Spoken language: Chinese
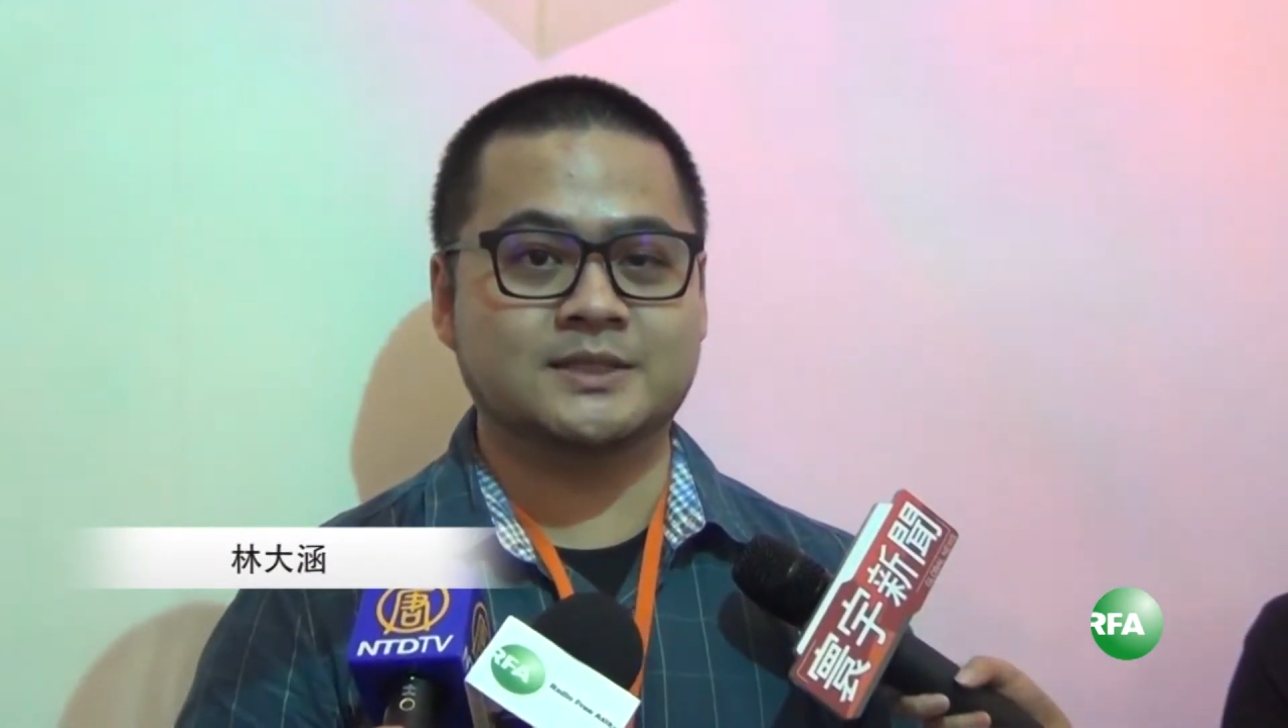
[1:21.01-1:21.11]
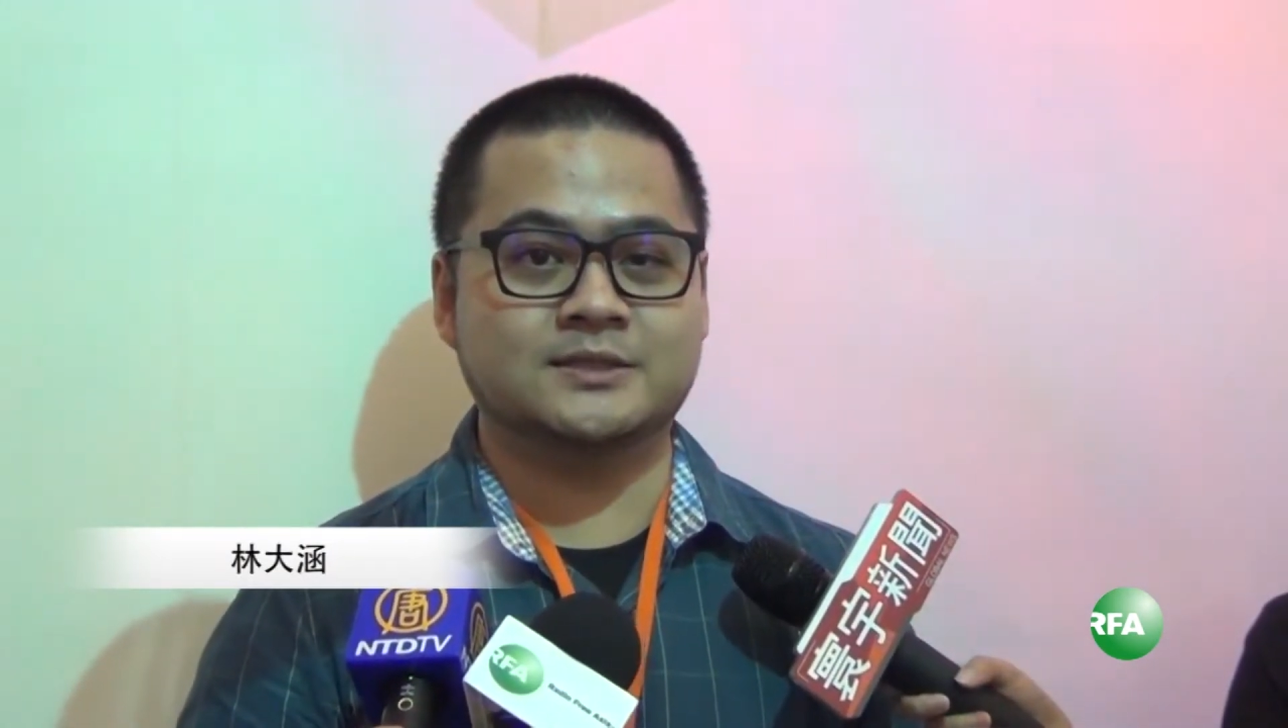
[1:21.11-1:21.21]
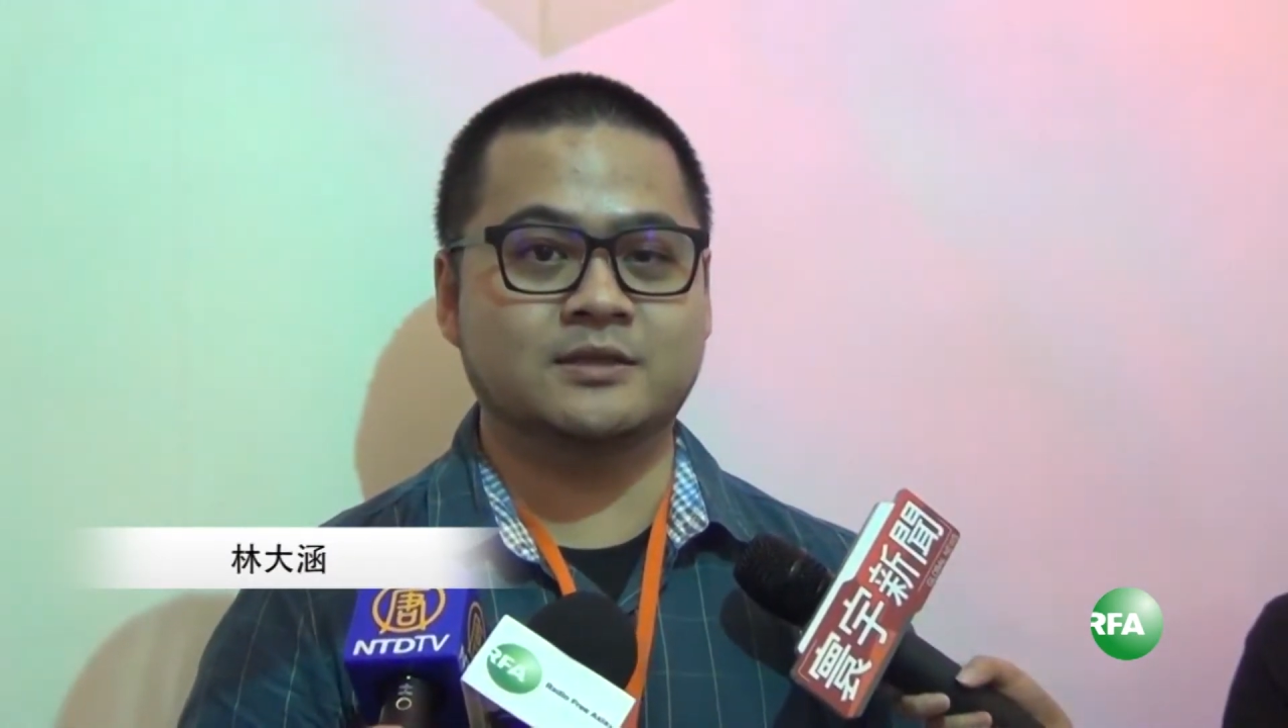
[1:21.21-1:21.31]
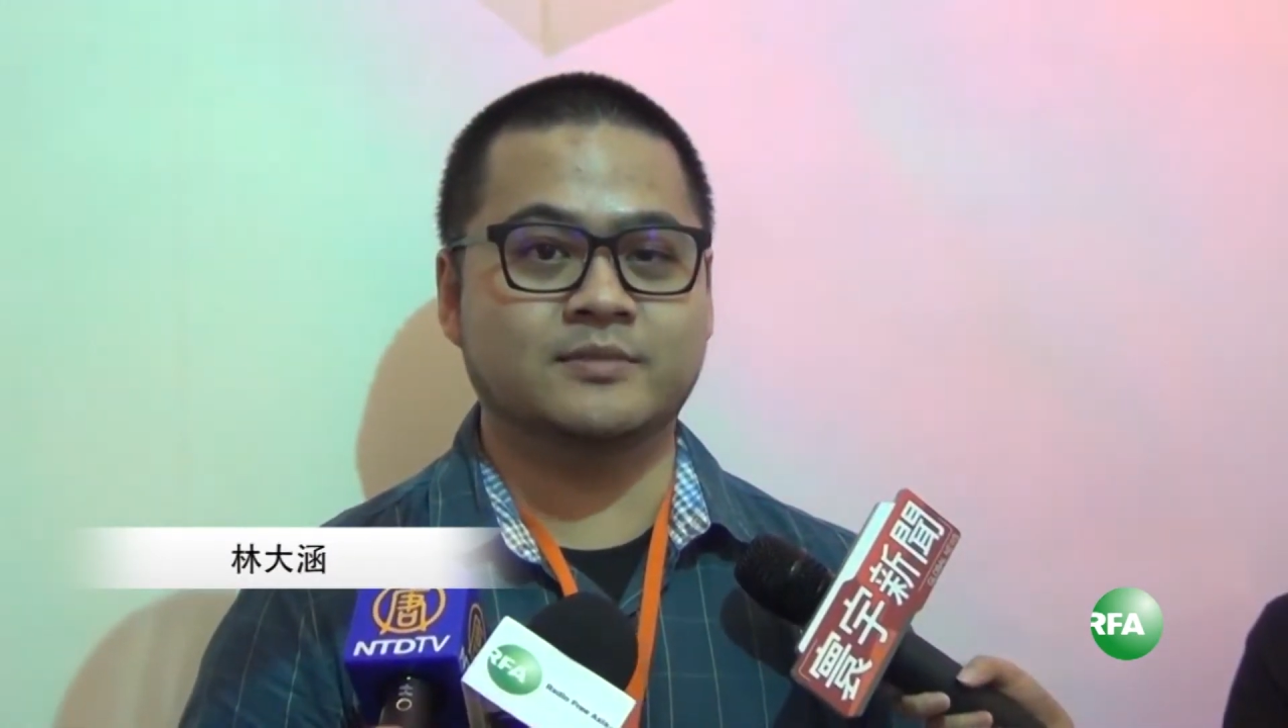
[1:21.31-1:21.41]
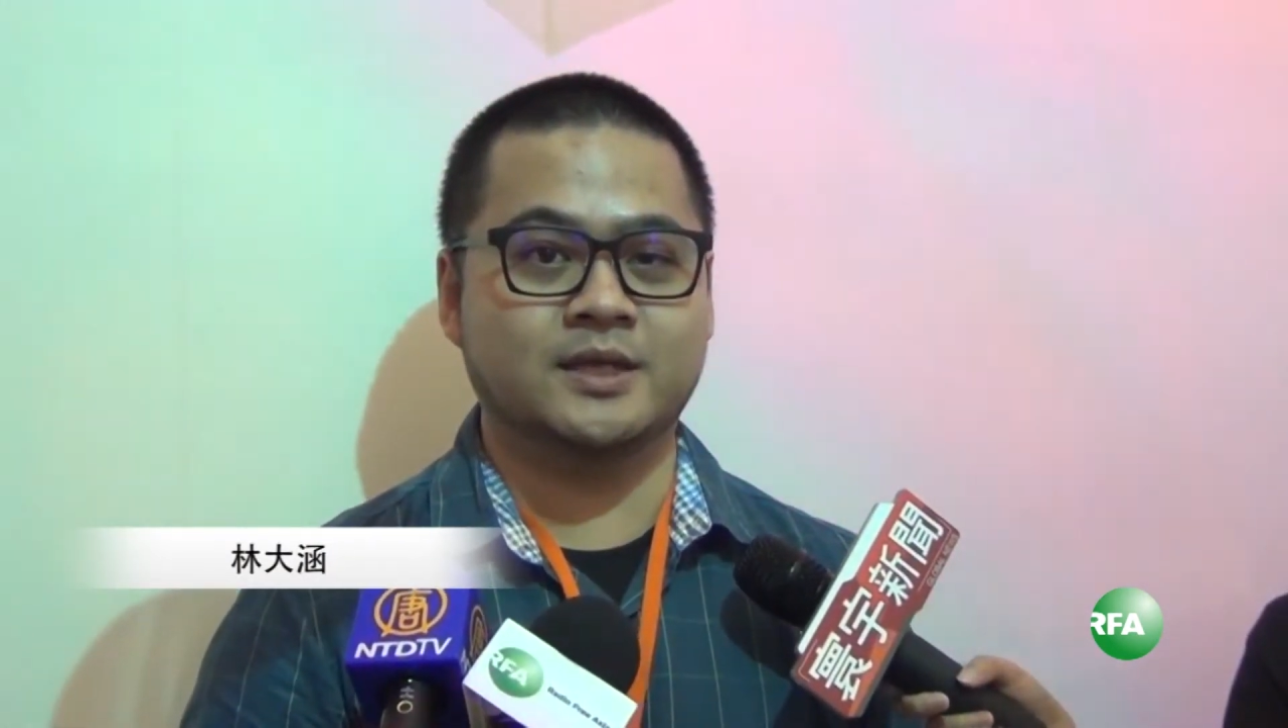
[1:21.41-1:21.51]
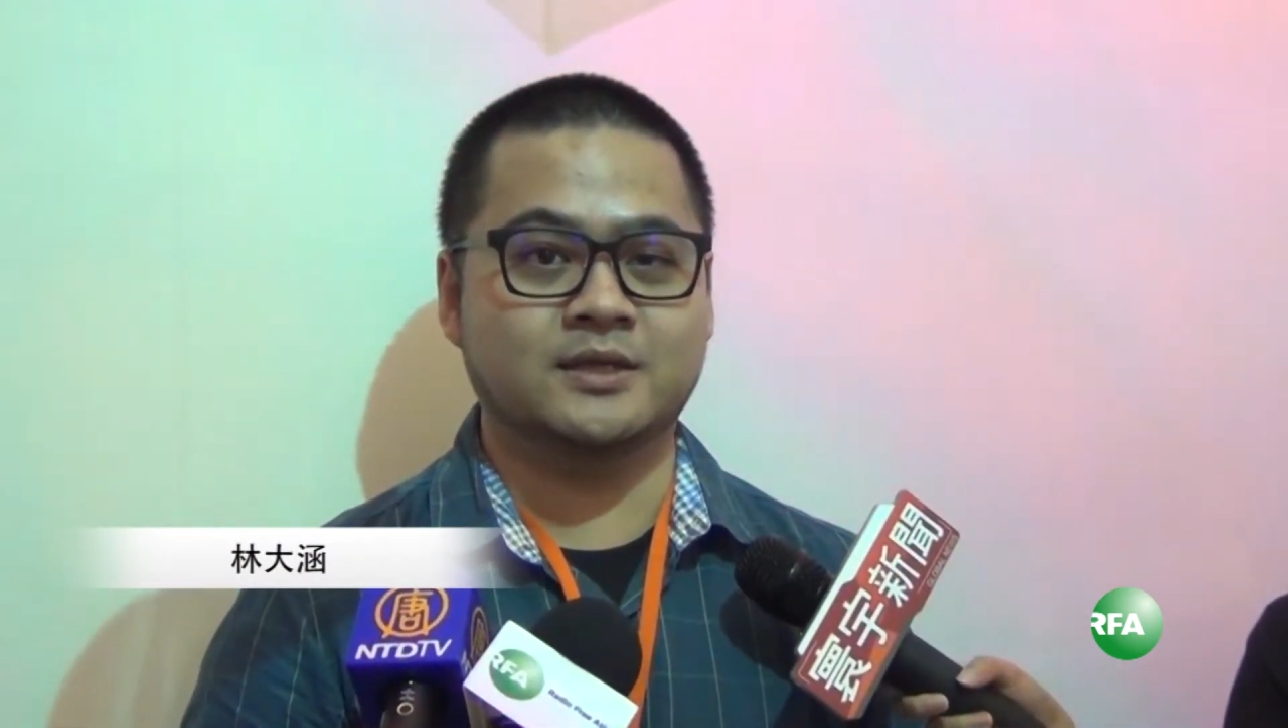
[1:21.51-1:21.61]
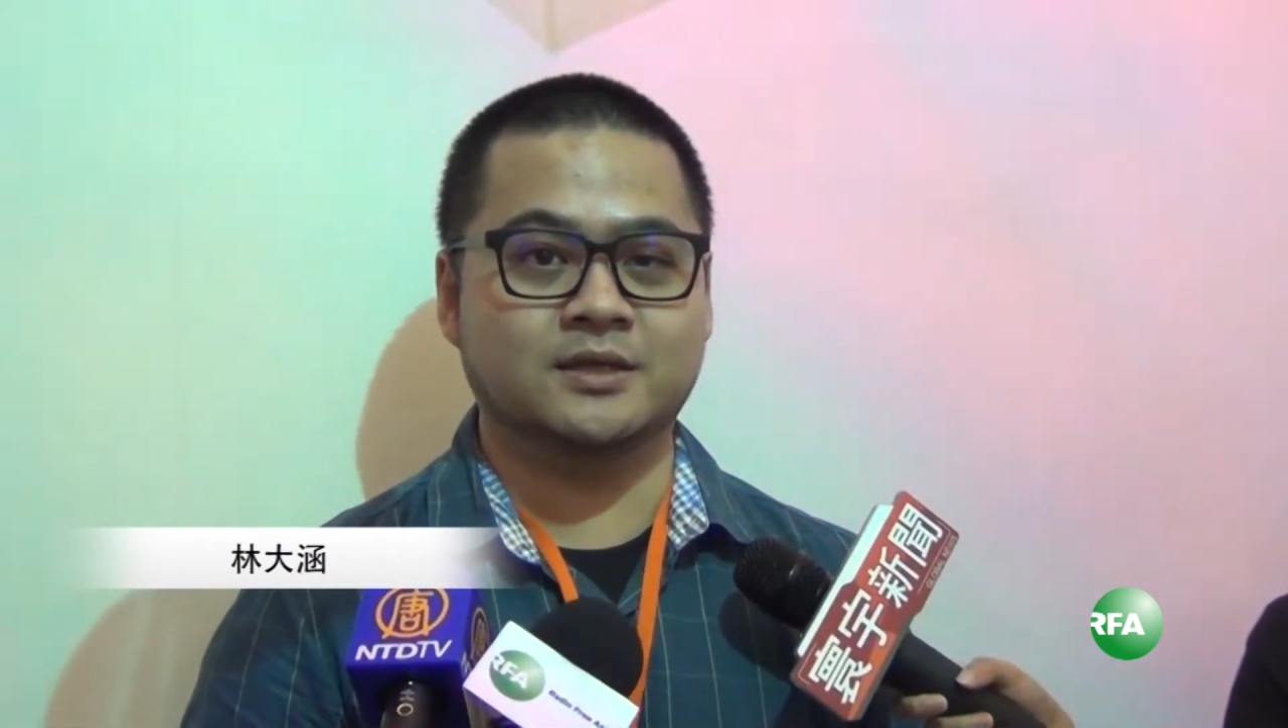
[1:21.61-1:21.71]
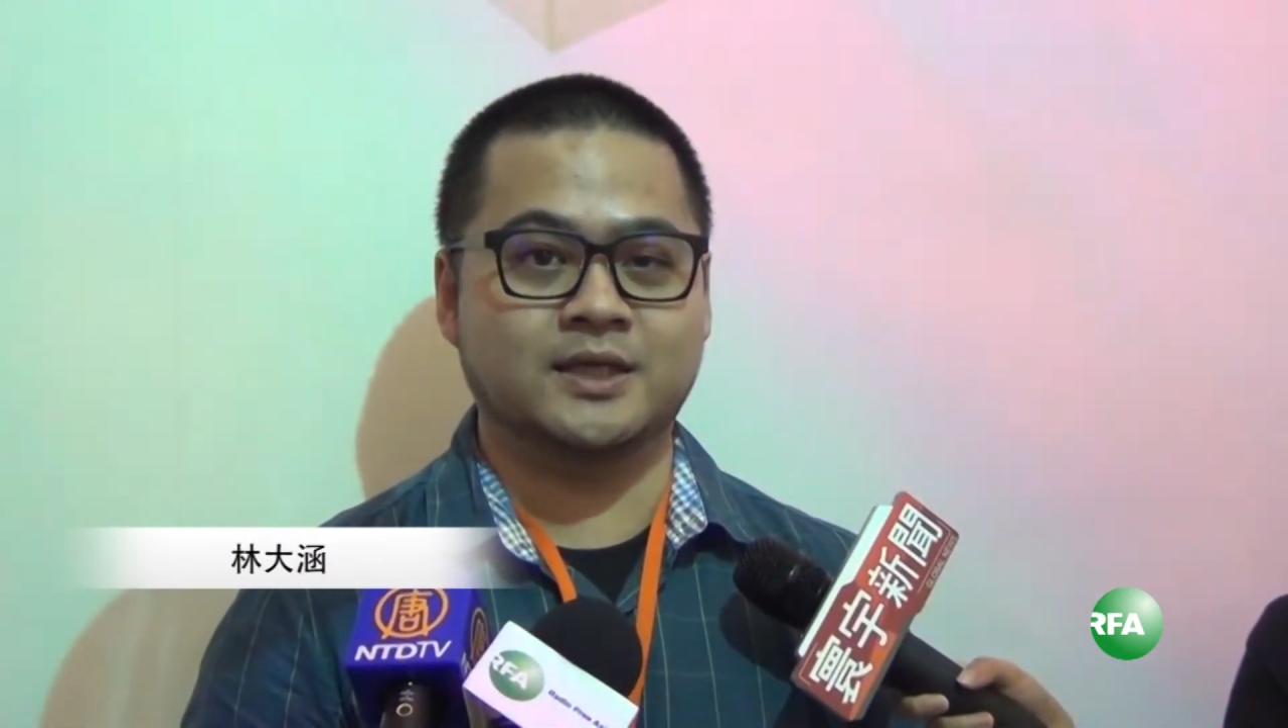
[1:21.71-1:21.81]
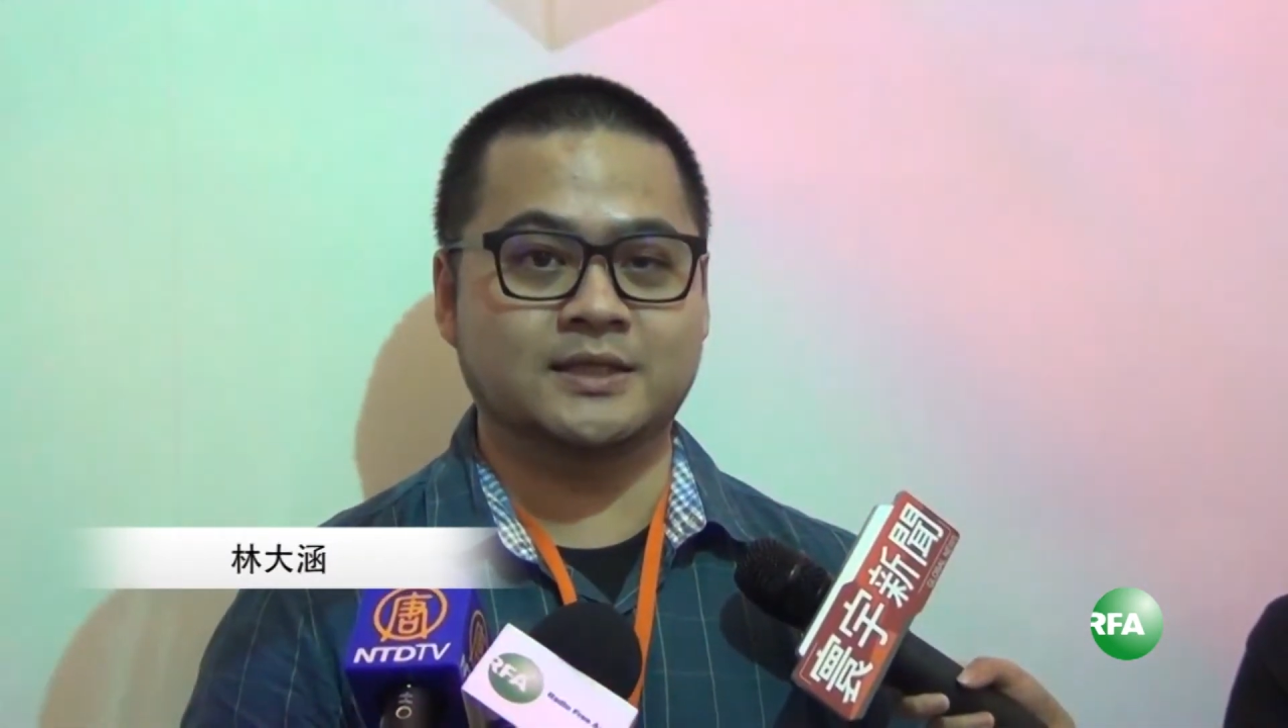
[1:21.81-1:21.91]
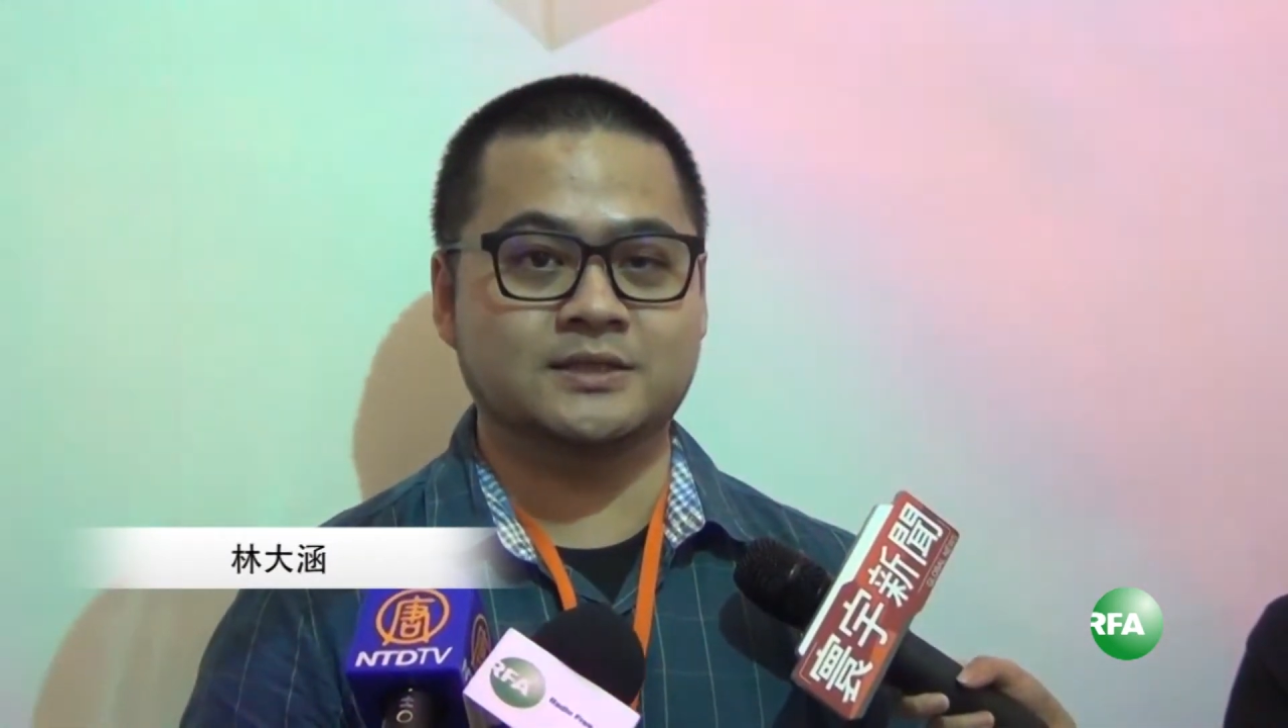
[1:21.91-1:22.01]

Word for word: 其实你每一个累